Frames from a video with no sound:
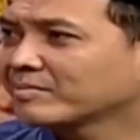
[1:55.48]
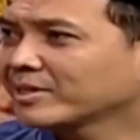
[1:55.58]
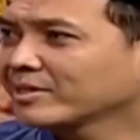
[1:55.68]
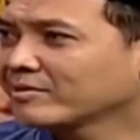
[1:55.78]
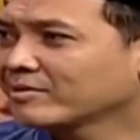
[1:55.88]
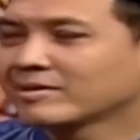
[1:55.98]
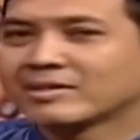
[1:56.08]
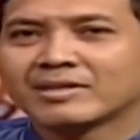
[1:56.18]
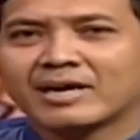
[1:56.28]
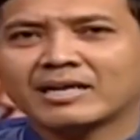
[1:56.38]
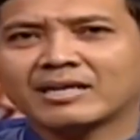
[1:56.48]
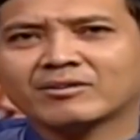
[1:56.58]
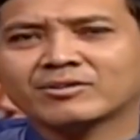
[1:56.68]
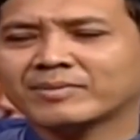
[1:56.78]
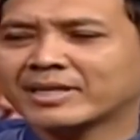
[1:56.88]
begitu loh. Ada
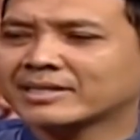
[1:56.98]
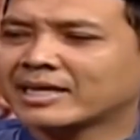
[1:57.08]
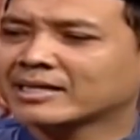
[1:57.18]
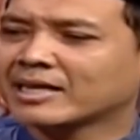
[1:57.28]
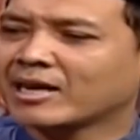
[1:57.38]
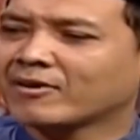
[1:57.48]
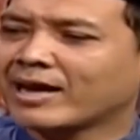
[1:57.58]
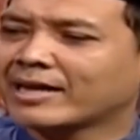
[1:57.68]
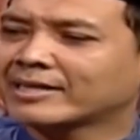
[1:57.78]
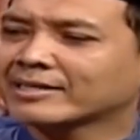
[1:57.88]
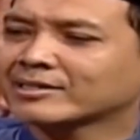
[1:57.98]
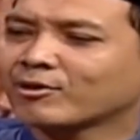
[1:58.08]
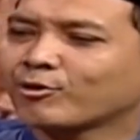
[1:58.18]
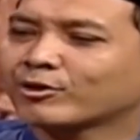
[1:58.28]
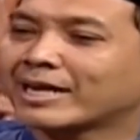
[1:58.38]
Rasul mengatakan, kalau ada
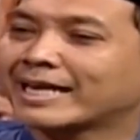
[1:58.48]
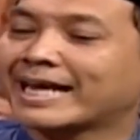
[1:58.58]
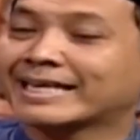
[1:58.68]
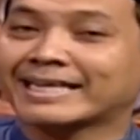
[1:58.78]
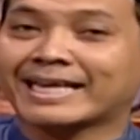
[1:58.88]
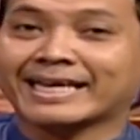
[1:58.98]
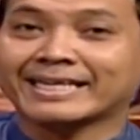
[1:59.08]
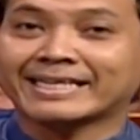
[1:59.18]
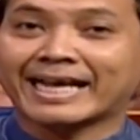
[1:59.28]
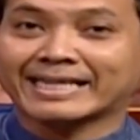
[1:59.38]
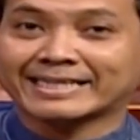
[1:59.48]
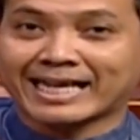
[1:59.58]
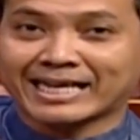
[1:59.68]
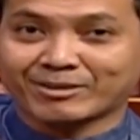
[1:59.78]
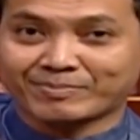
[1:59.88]
seorang laki-laki
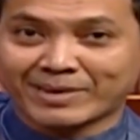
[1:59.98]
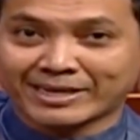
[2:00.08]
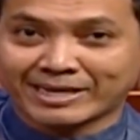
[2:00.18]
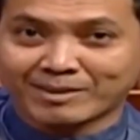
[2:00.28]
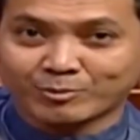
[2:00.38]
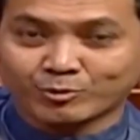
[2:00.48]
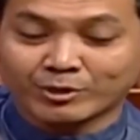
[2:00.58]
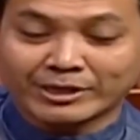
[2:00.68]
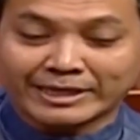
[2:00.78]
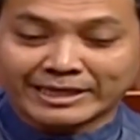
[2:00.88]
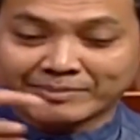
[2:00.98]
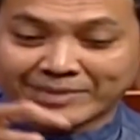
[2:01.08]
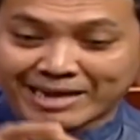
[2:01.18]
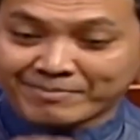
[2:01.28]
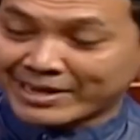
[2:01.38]
datang kepadamu, ingin
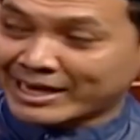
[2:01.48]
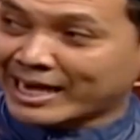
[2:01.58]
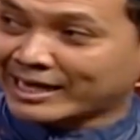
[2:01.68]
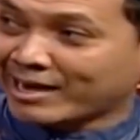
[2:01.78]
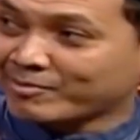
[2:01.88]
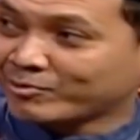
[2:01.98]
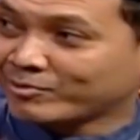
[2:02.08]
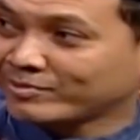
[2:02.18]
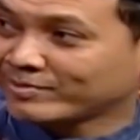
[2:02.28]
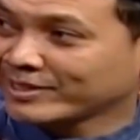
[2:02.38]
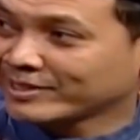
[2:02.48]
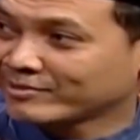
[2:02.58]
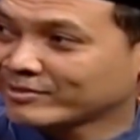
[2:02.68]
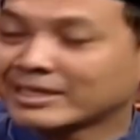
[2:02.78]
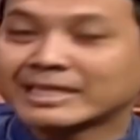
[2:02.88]
melamar anakmu,
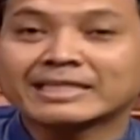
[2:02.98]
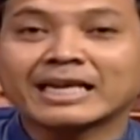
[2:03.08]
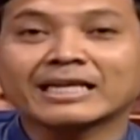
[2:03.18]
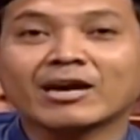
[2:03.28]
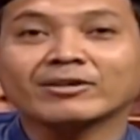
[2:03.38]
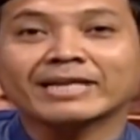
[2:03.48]
begitu, dan kau